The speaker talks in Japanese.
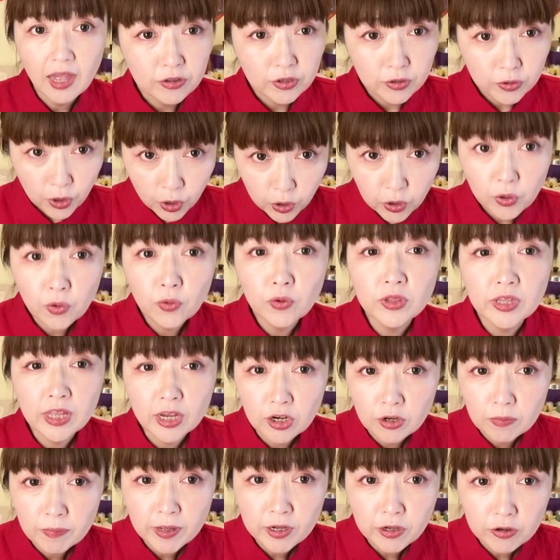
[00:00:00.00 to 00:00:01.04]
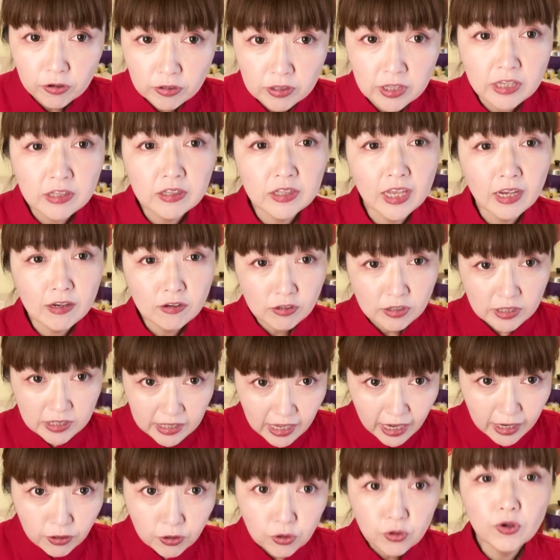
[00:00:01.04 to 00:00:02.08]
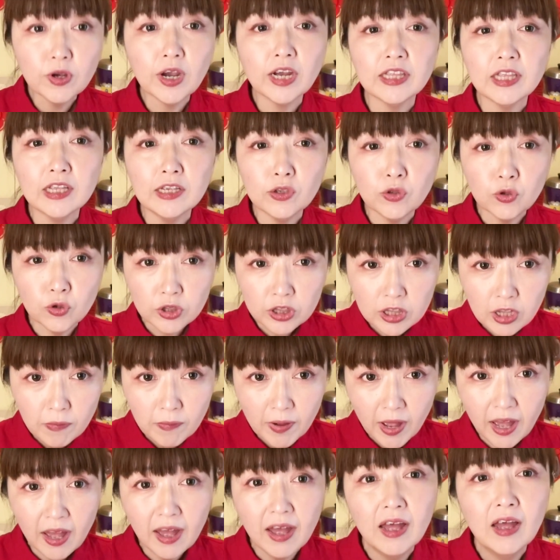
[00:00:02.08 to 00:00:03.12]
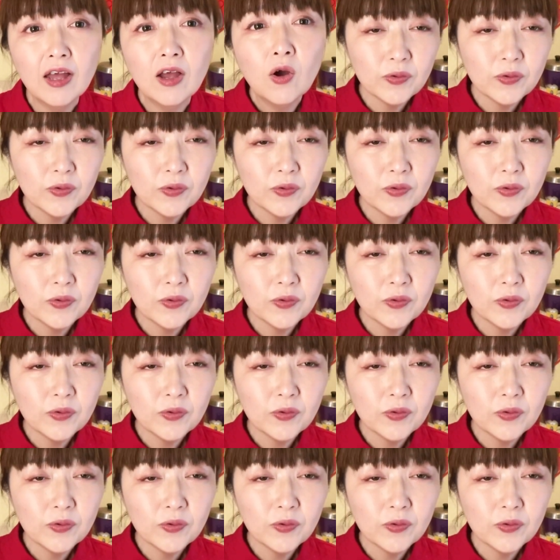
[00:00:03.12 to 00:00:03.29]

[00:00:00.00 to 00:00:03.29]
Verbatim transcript: 旅費をなるべく節約したいという方にとっては、